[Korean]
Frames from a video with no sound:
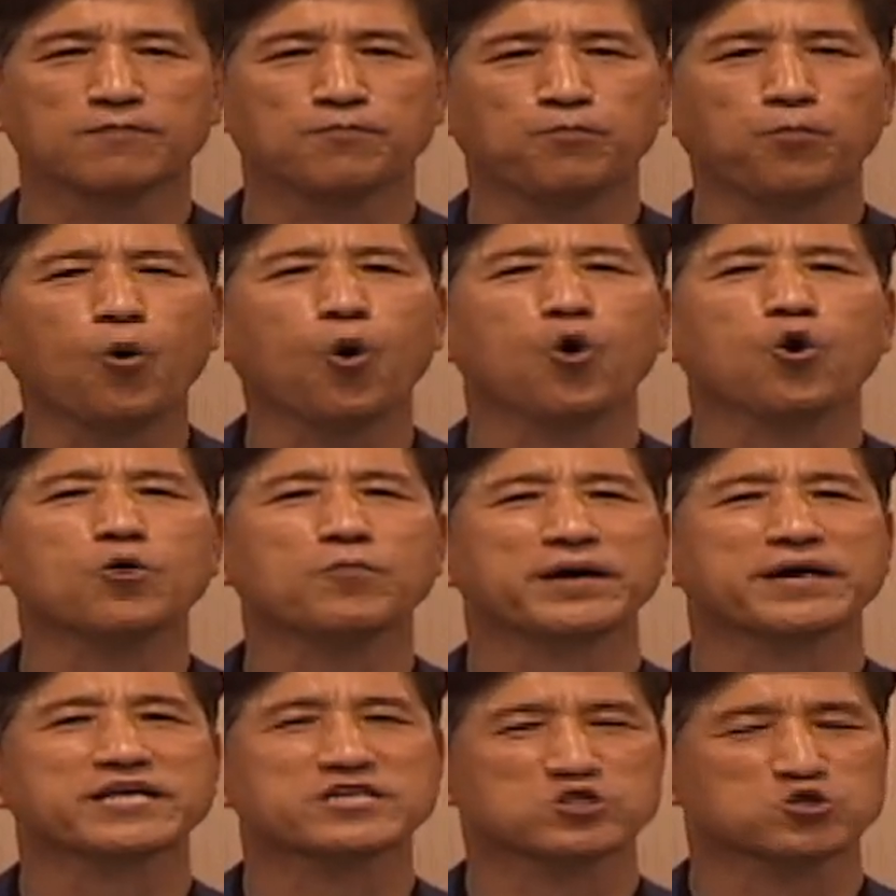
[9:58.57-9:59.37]
복음
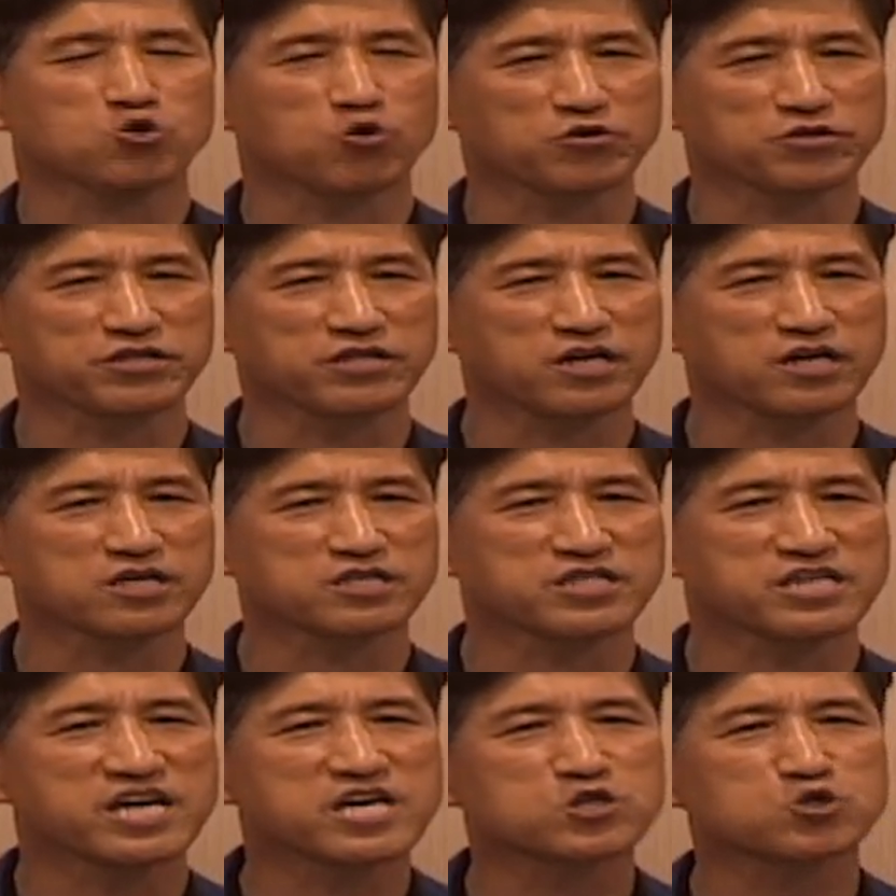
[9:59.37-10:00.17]
안에서 논다
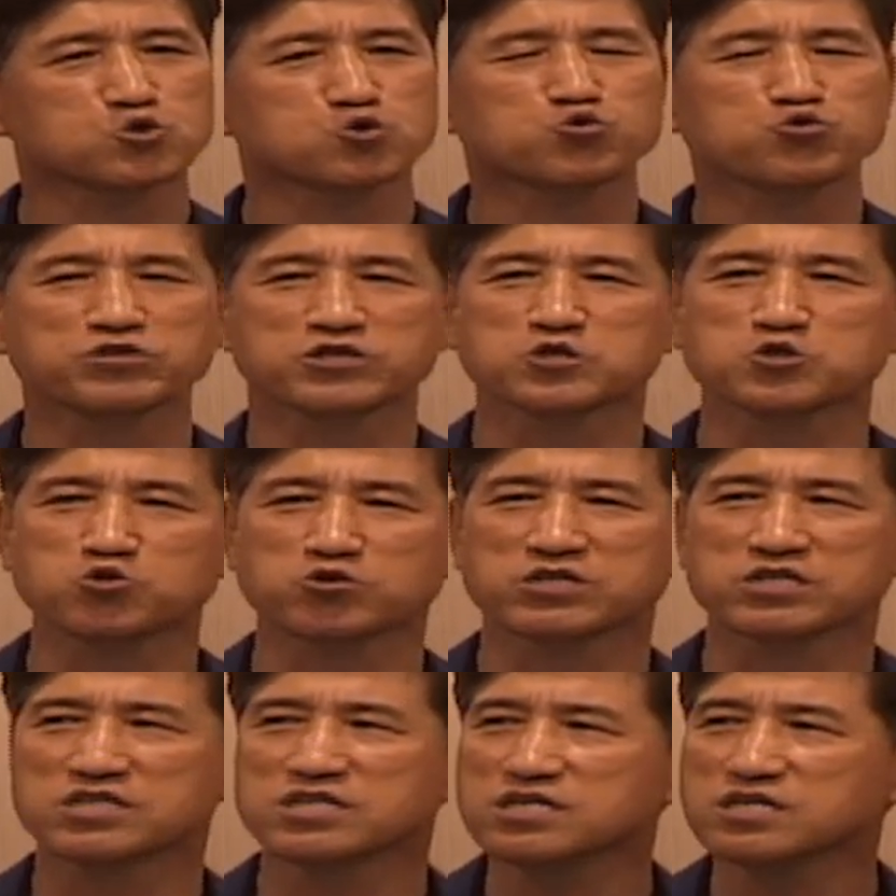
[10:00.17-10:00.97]
예수
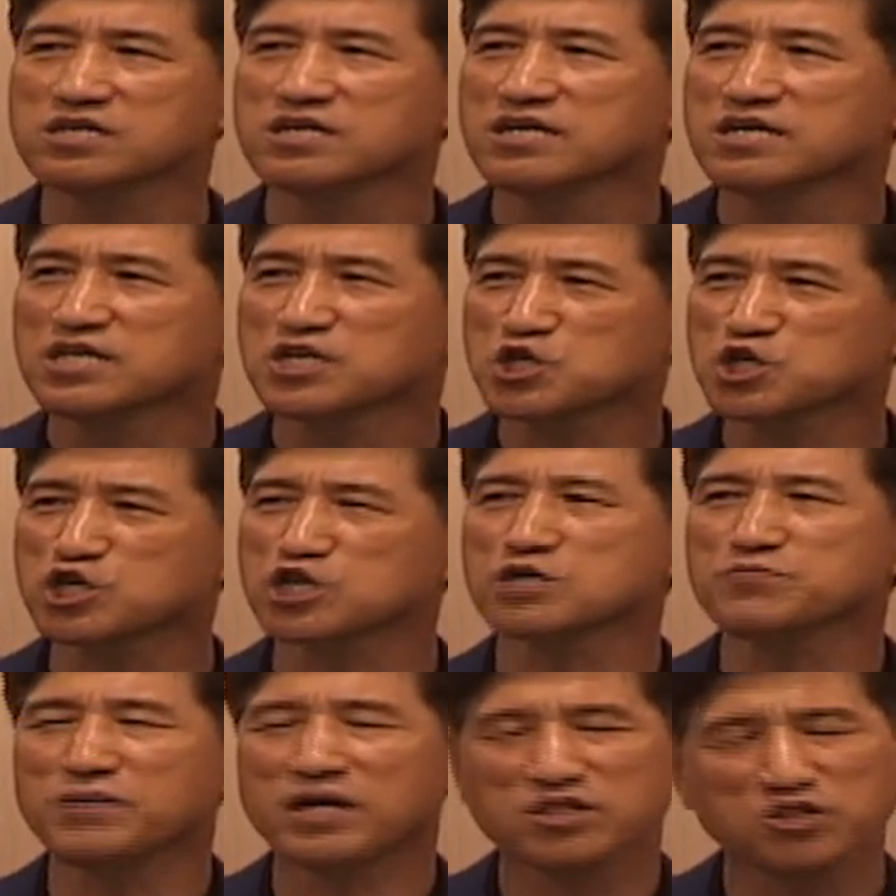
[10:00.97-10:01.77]
그리스도 그
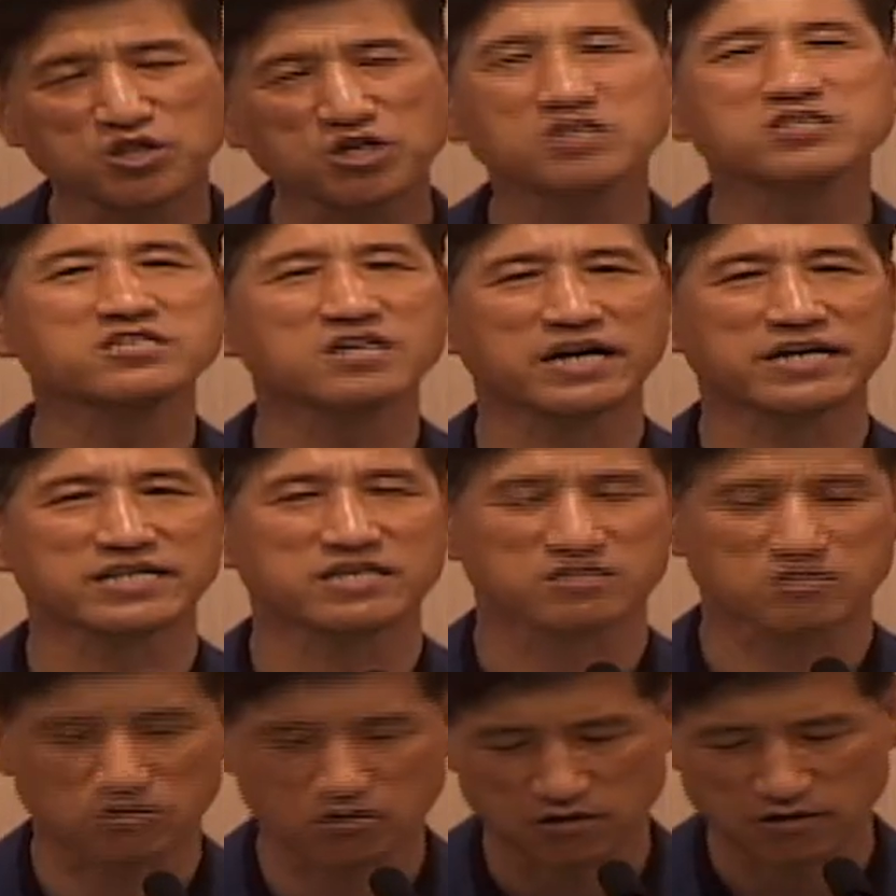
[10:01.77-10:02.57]
힘의 능력
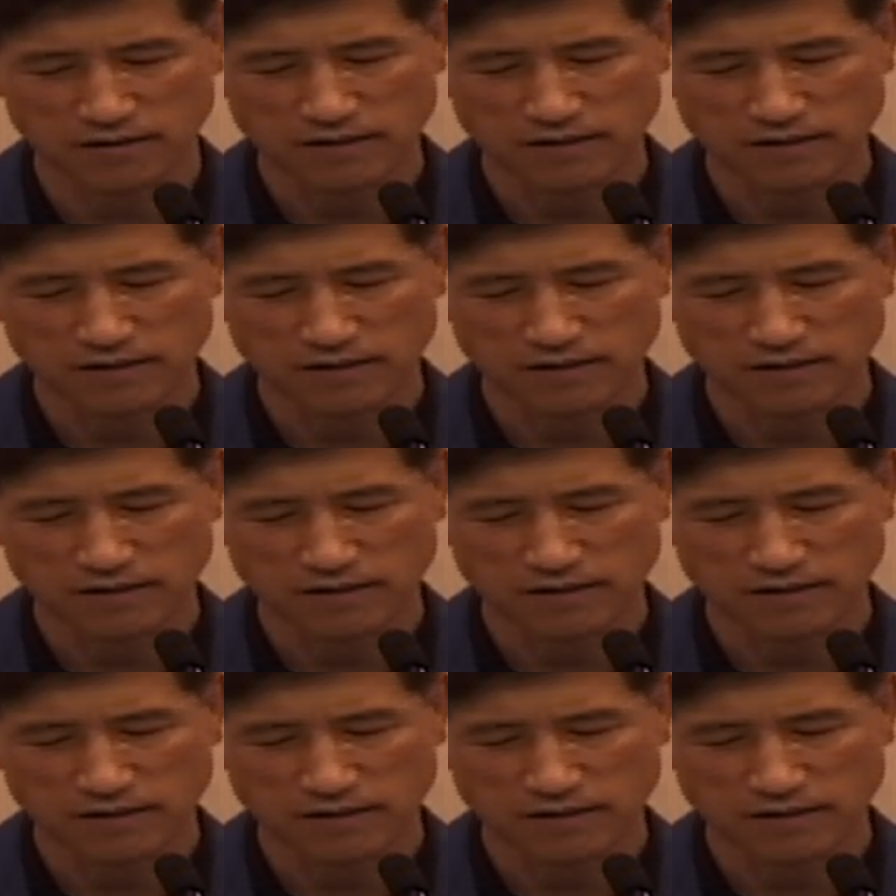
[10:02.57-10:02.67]
안에서